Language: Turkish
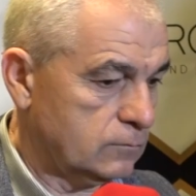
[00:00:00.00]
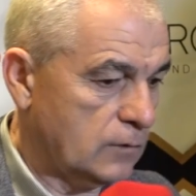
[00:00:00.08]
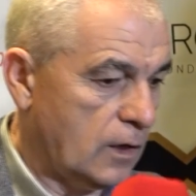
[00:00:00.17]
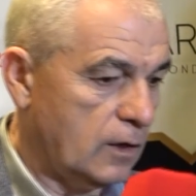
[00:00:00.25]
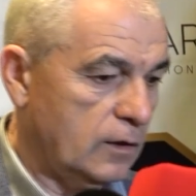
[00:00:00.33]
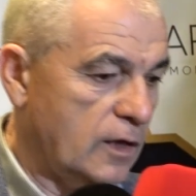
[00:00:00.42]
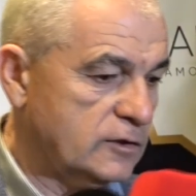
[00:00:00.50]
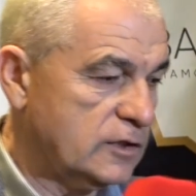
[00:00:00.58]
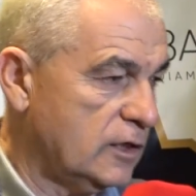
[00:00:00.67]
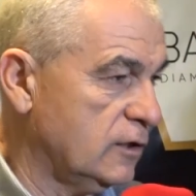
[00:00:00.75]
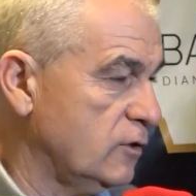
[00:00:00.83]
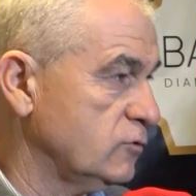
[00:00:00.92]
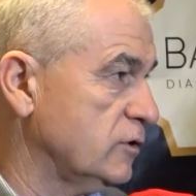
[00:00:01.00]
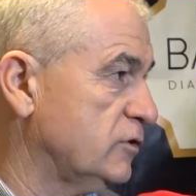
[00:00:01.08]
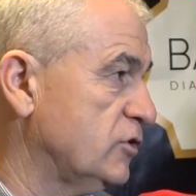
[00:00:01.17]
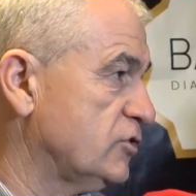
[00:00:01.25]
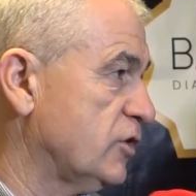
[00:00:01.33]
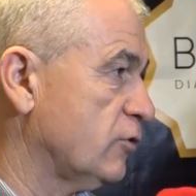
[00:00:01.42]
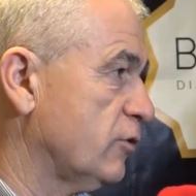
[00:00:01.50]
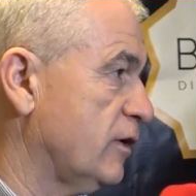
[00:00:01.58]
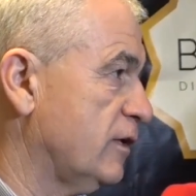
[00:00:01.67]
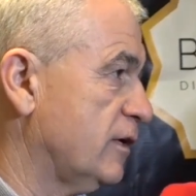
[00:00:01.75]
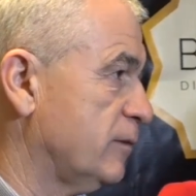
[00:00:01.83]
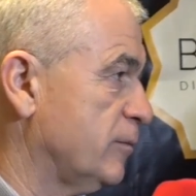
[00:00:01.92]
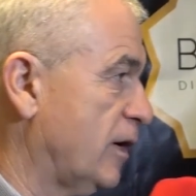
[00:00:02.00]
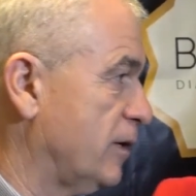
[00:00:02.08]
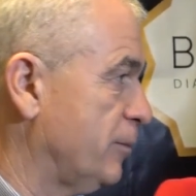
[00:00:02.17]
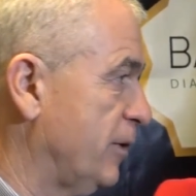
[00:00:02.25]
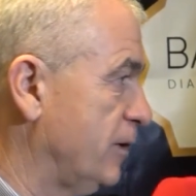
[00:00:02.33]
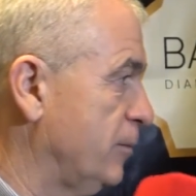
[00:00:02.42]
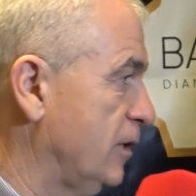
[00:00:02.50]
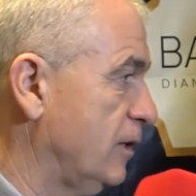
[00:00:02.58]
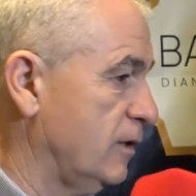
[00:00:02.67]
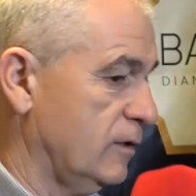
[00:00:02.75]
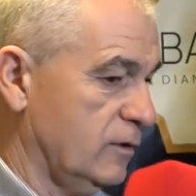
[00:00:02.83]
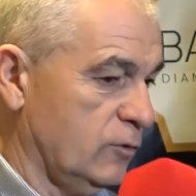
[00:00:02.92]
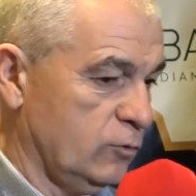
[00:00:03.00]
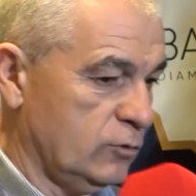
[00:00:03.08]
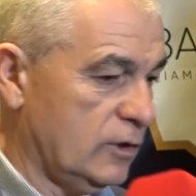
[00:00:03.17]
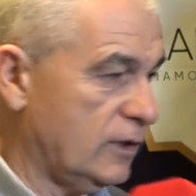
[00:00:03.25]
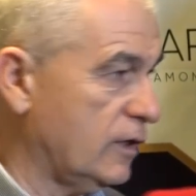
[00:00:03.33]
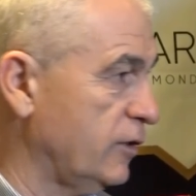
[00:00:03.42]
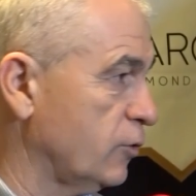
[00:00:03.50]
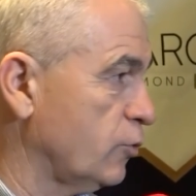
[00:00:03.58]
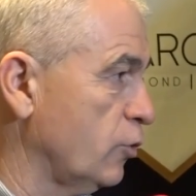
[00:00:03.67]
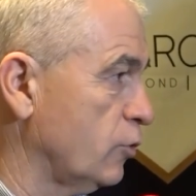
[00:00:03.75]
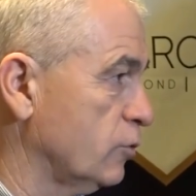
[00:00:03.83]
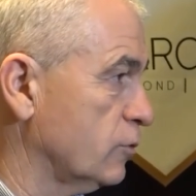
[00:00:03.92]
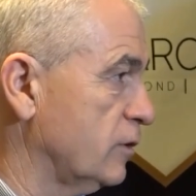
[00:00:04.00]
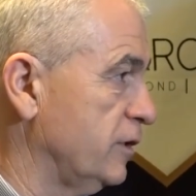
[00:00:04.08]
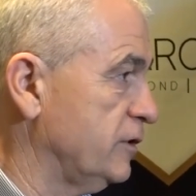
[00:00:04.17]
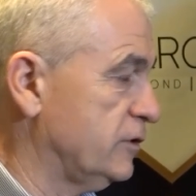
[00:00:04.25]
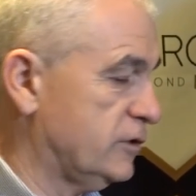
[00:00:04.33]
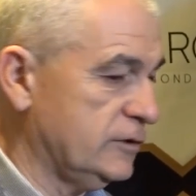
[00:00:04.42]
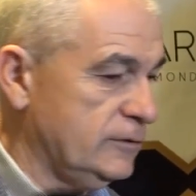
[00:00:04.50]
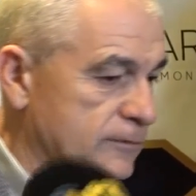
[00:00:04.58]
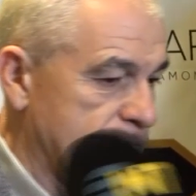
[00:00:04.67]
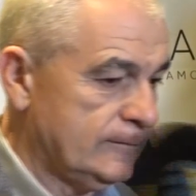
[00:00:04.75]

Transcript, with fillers: Yani her şeyden önce teşekkür ederim yani beni bir e, ödüle layık gördükleri için.